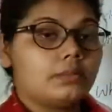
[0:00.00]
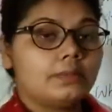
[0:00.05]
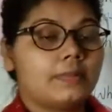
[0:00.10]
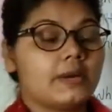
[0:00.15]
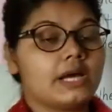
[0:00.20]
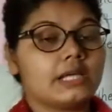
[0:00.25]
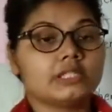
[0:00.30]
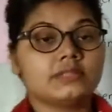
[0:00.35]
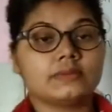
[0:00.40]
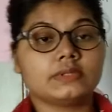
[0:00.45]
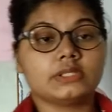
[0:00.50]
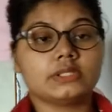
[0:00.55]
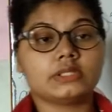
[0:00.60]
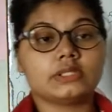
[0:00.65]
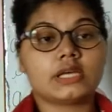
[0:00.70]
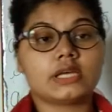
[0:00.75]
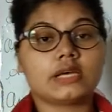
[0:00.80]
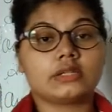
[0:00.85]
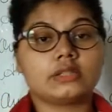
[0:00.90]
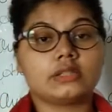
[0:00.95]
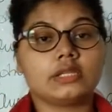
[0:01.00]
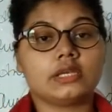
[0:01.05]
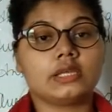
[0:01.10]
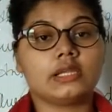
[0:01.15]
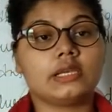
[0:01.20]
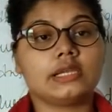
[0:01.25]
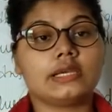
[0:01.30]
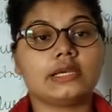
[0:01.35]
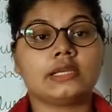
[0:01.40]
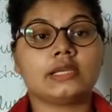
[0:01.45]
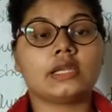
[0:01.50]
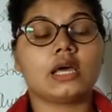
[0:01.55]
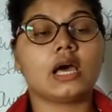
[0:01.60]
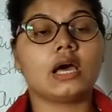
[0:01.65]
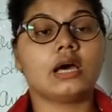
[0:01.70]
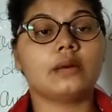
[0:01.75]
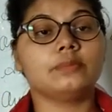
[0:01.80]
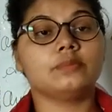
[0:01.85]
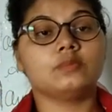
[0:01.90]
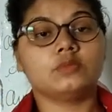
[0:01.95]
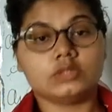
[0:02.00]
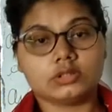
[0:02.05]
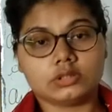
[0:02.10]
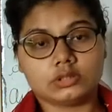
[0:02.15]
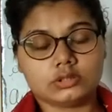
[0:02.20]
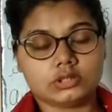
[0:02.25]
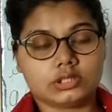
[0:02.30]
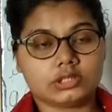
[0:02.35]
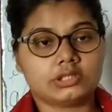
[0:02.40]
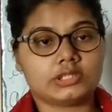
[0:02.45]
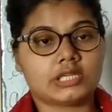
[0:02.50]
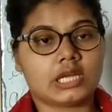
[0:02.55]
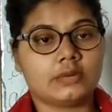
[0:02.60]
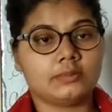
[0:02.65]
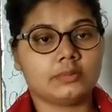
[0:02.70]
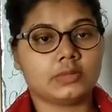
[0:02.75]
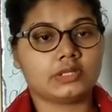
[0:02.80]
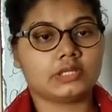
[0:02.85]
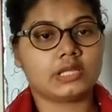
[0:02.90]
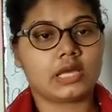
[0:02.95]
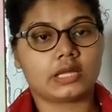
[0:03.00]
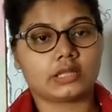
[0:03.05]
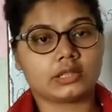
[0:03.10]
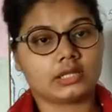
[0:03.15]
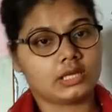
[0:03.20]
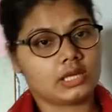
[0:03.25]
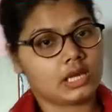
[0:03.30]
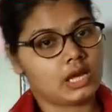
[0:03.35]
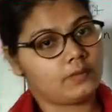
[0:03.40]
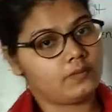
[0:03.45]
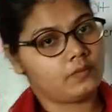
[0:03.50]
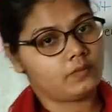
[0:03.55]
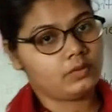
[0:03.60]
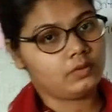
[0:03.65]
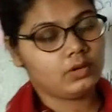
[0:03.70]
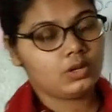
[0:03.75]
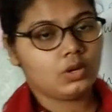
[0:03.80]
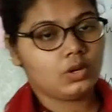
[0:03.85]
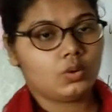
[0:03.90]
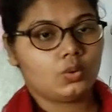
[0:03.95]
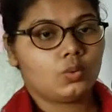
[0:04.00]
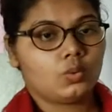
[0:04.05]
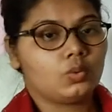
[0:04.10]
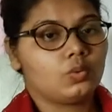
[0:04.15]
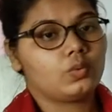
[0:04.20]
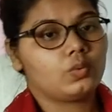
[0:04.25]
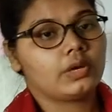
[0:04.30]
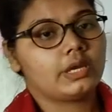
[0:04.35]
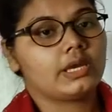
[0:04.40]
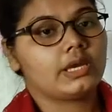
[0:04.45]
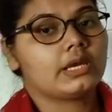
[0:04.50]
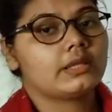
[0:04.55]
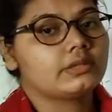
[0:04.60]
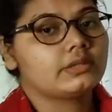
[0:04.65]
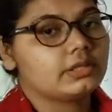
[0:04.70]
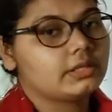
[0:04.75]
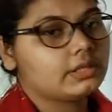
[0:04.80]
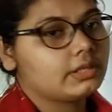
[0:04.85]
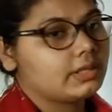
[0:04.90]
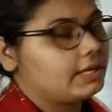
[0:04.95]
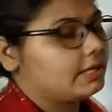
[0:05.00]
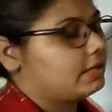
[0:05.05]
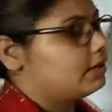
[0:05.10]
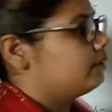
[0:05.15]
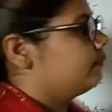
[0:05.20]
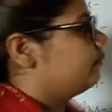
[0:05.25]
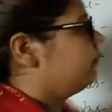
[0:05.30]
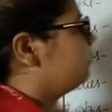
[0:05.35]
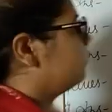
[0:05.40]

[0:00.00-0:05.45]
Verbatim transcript: पाँच बजे जागते हैं लेकिन आप ज, जिस टाइम पर जागते हैं आप वही आंसर देंगे